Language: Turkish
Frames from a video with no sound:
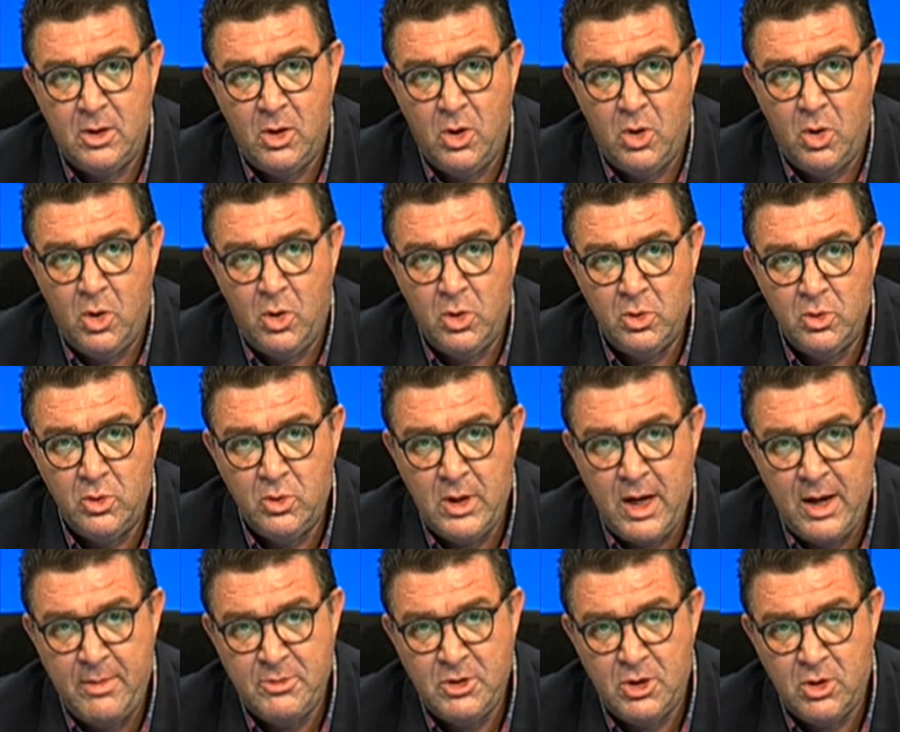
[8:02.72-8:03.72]
Olgun
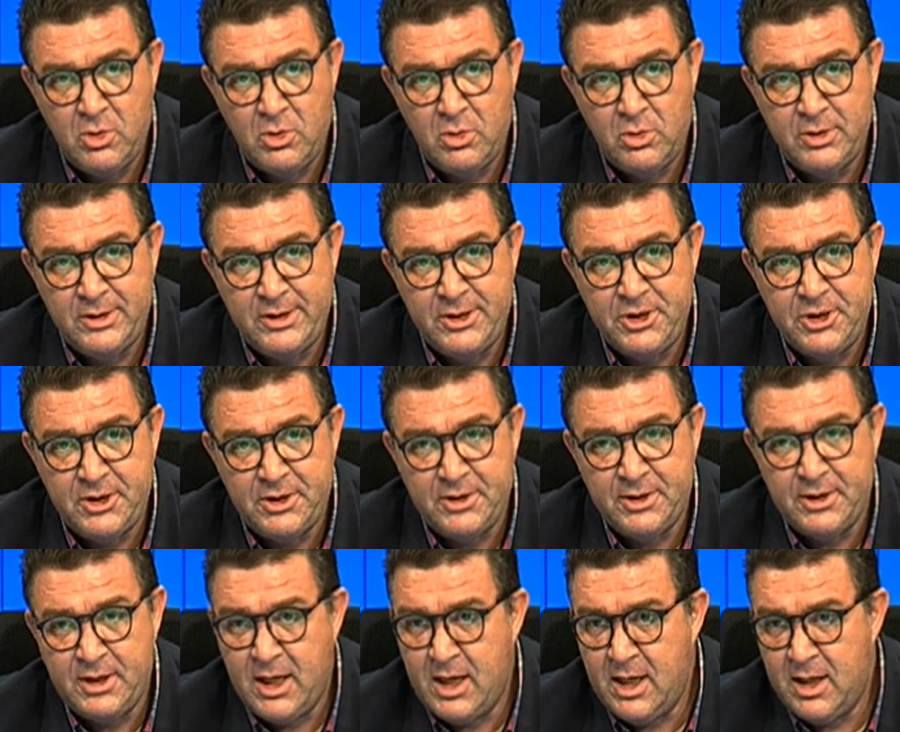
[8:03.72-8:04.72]
amcaoğlu
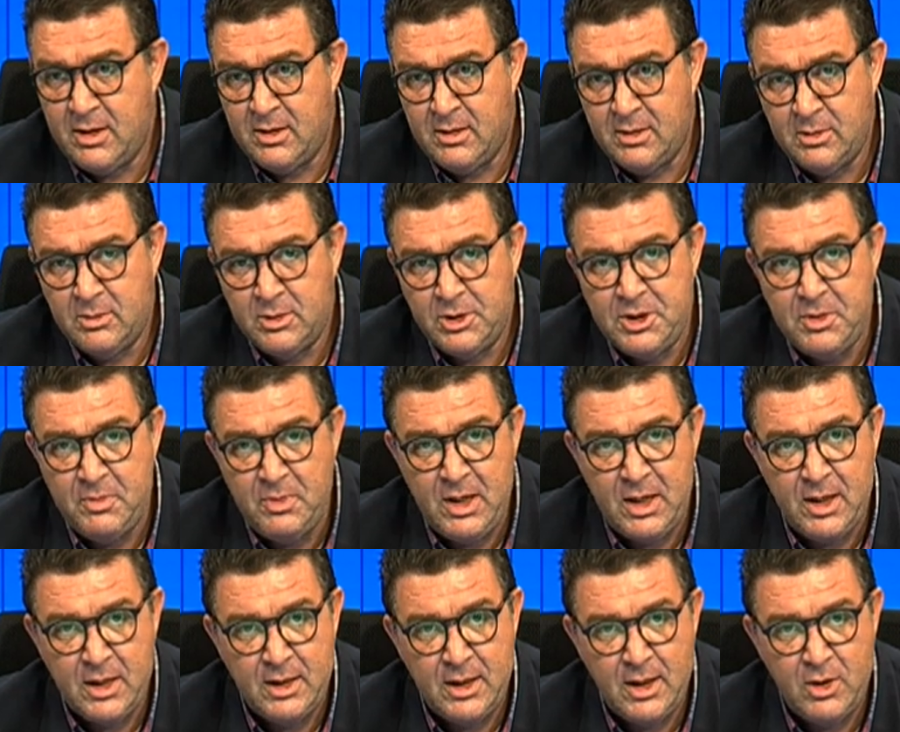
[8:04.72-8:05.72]
dışında şimdiye
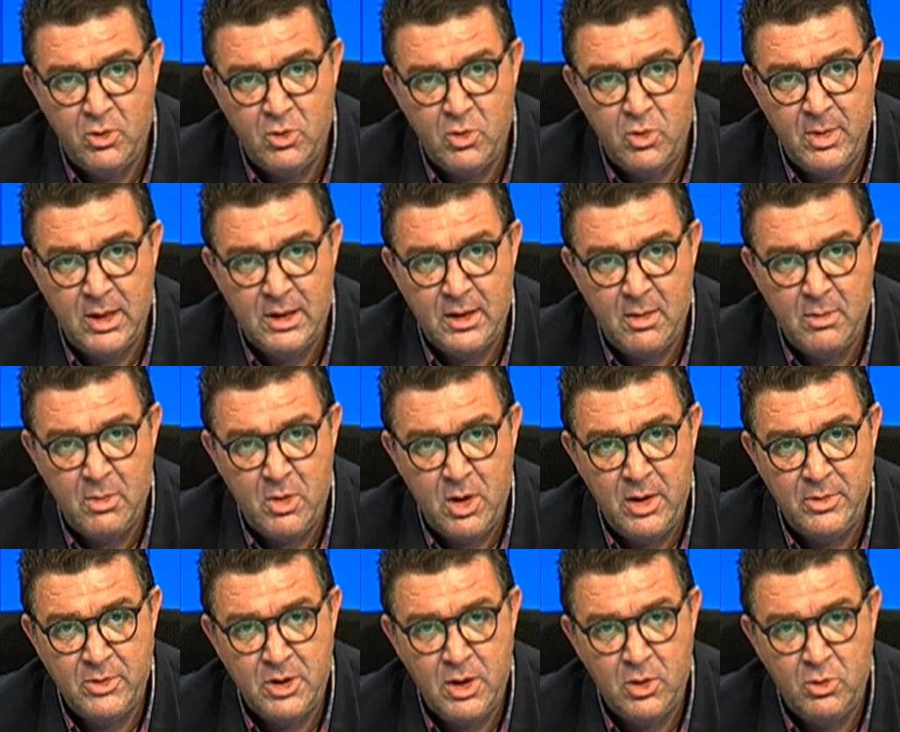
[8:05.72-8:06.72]
kadar hükümetten böyle
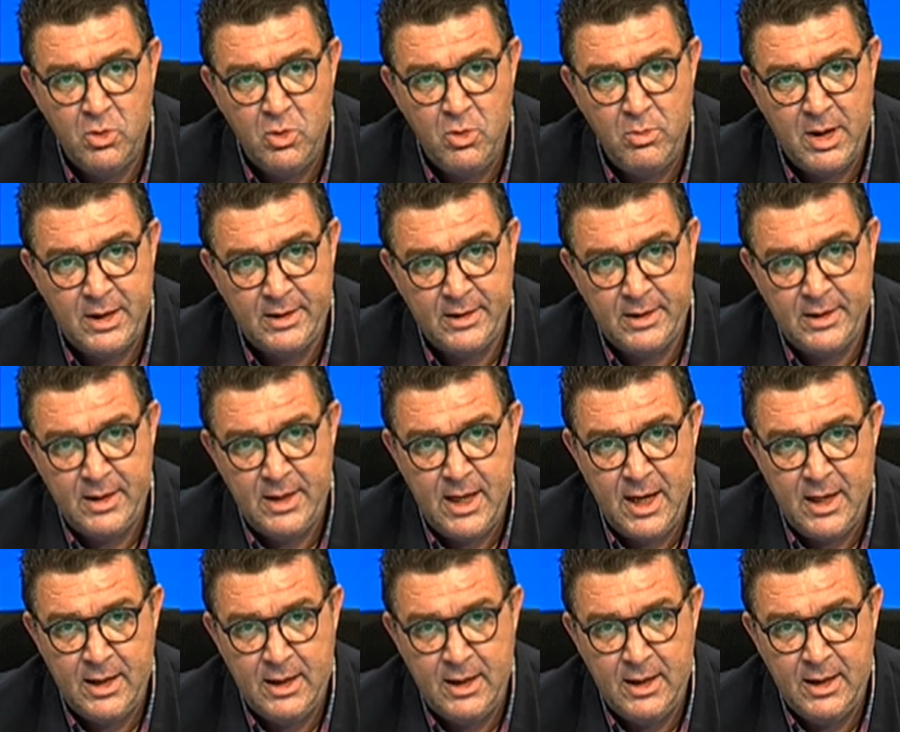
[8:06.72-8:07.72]
bir şey duymadık.
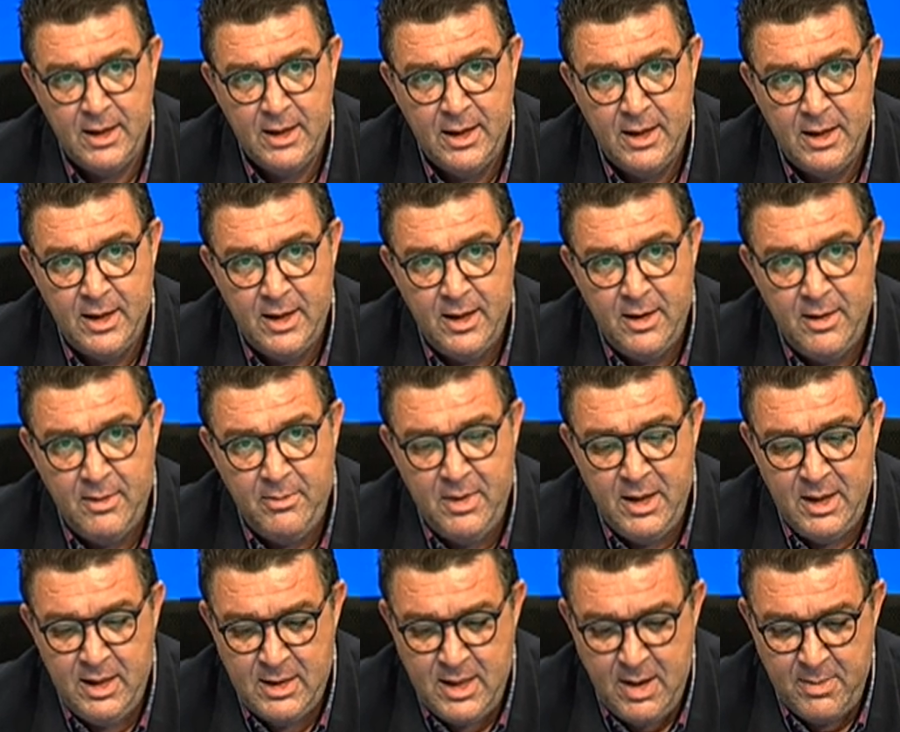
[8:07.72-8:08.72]
Yani
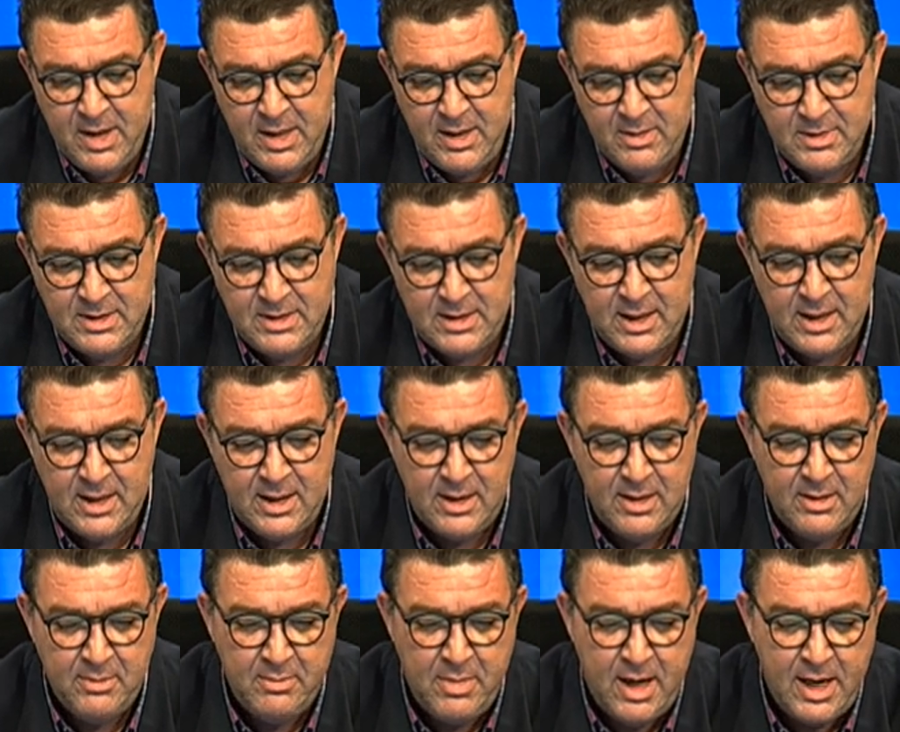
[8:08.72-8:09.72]
biri demedi bize,
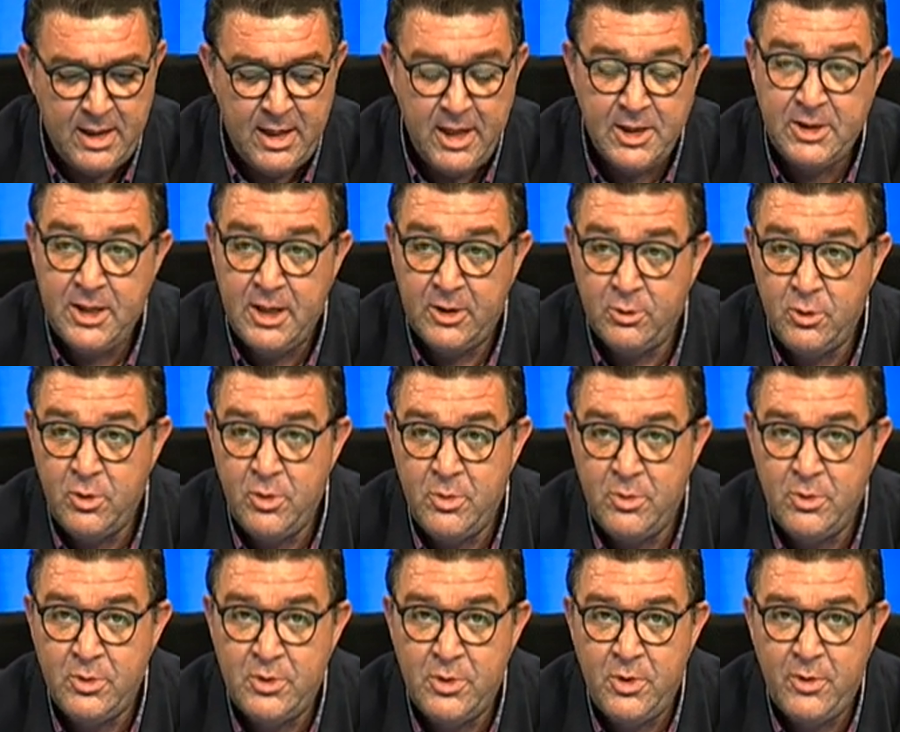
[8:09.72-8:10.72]
arkadaşlar
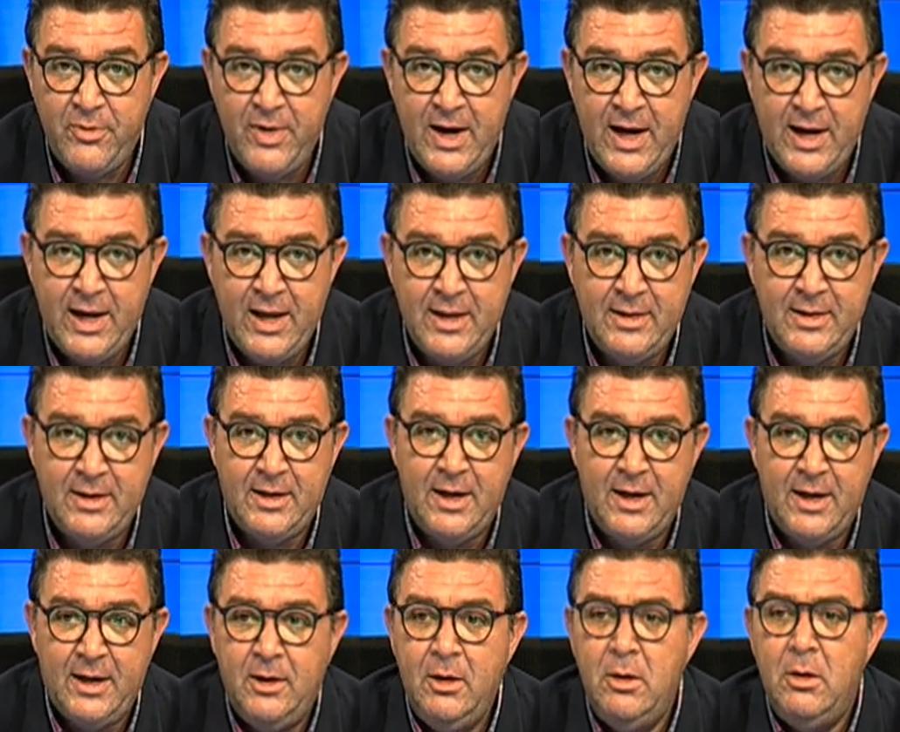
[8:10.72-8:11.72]
durumumuz çok felakettir
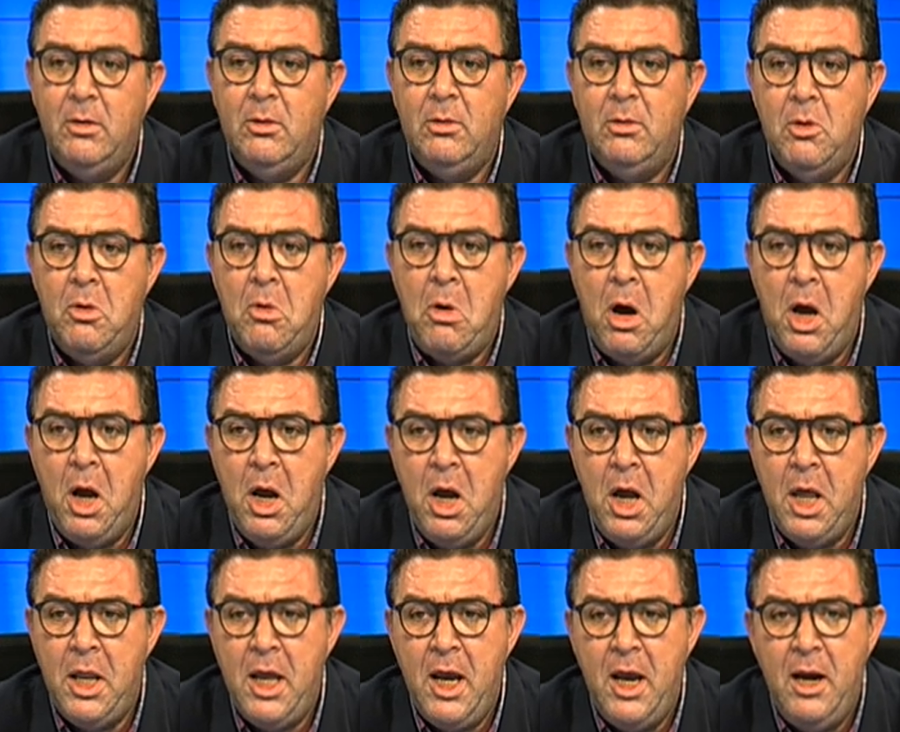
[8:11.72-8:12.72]
ha. Yok,
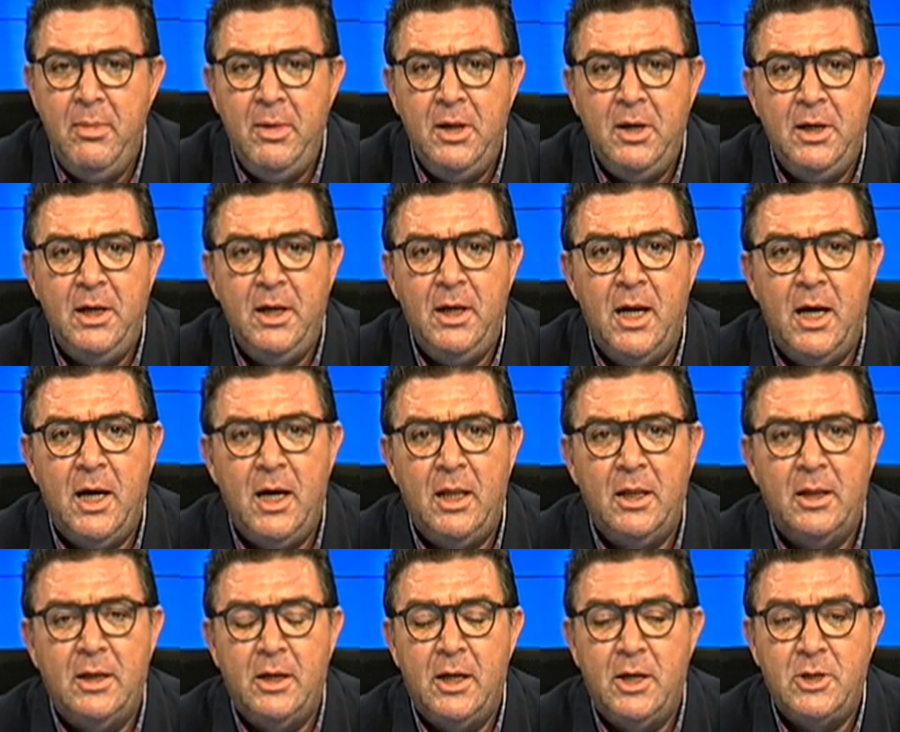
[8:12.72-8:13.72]
hala el birliğiyle
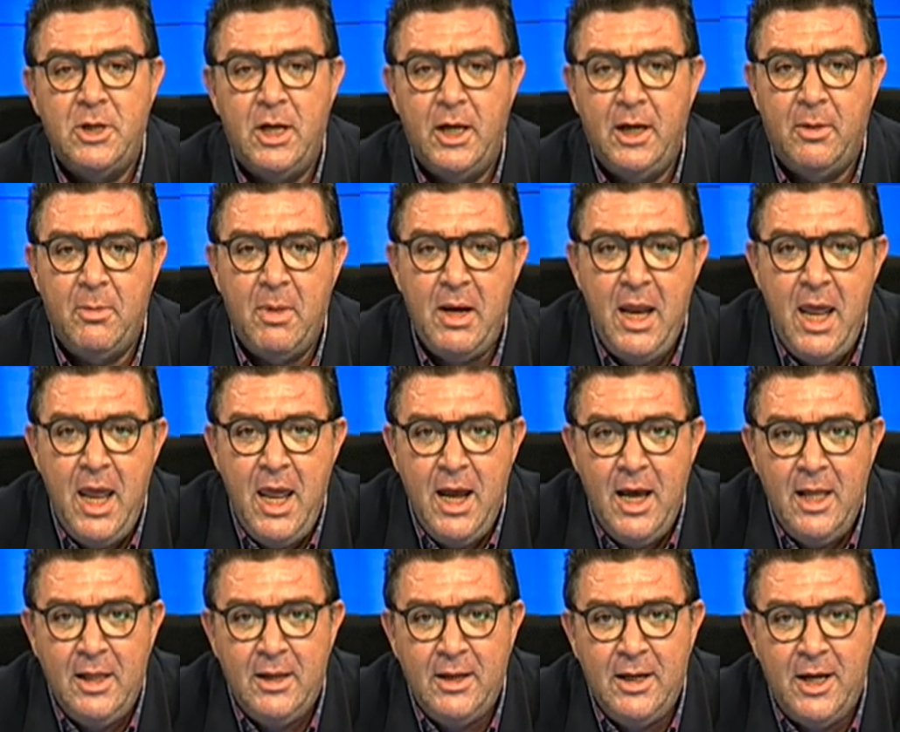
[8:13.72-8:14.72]
kalkınacak mı? Neyi
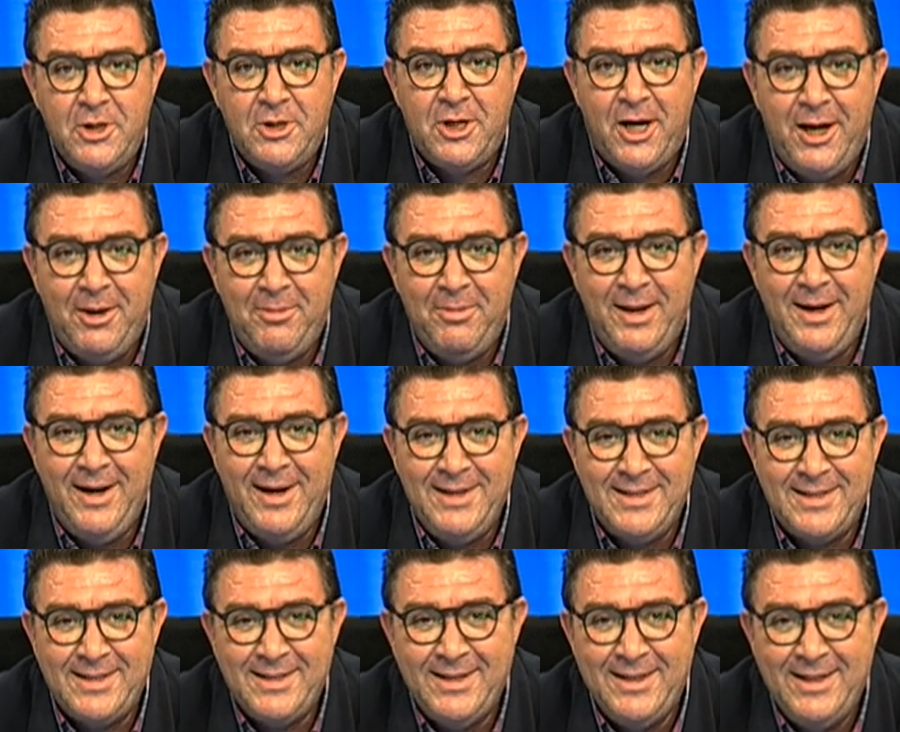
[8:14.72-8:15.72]
kalkınacak bereyiz?